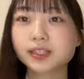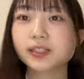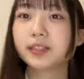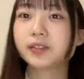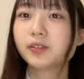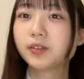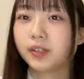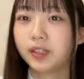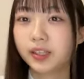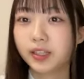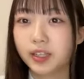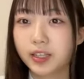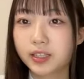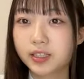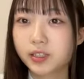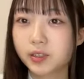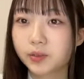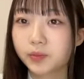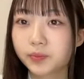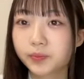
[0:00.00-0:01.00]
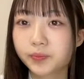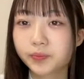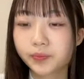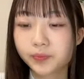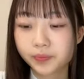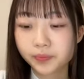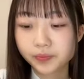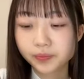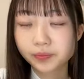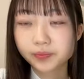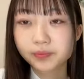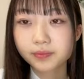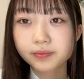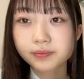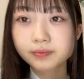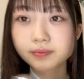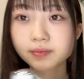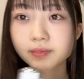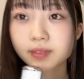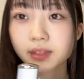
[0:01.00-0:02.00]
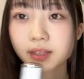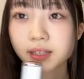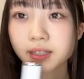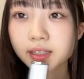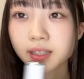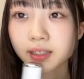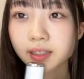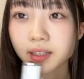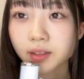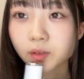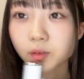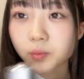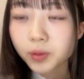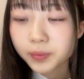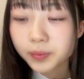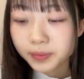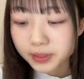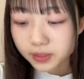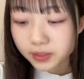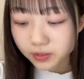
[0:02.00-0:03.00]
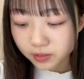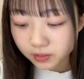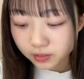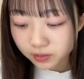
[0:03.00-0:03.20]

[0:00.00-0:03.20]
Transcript: ご飯なんですよなんだと思います